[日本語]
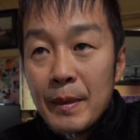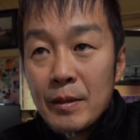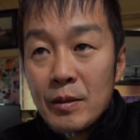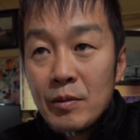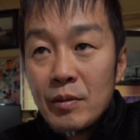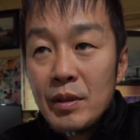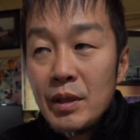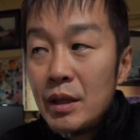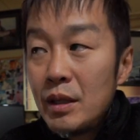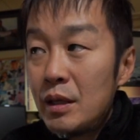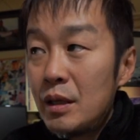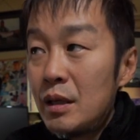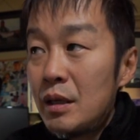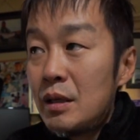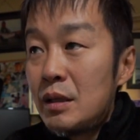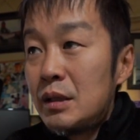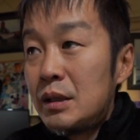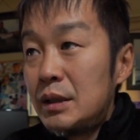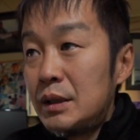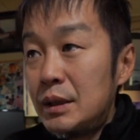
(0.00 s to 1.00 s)
それ
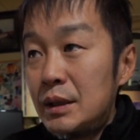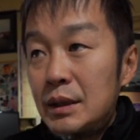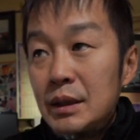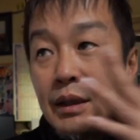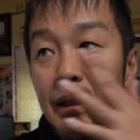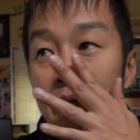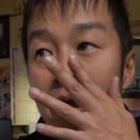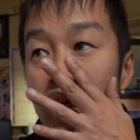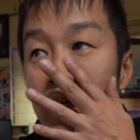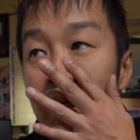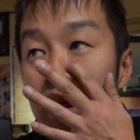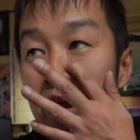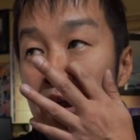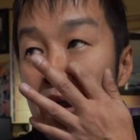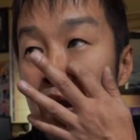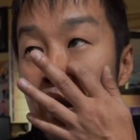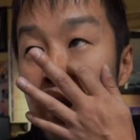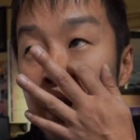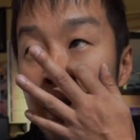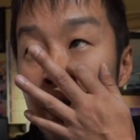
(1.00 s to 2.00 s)
で、
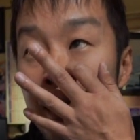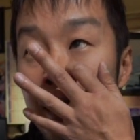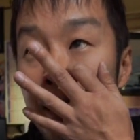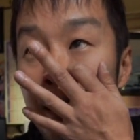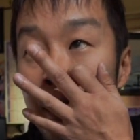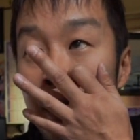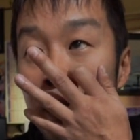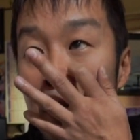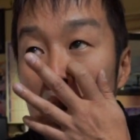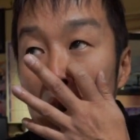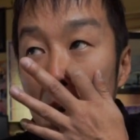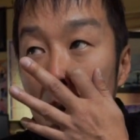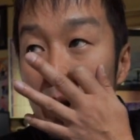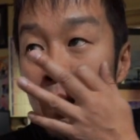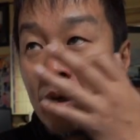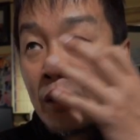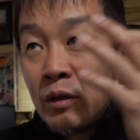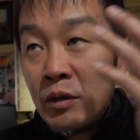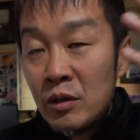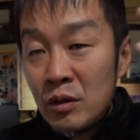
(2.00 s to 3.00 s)

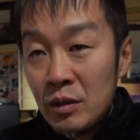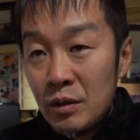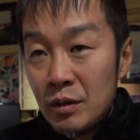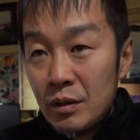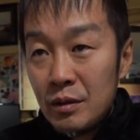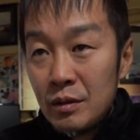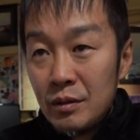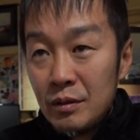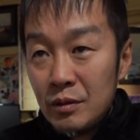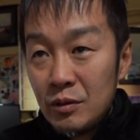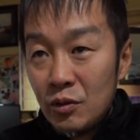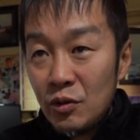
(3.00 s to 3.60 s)
えー、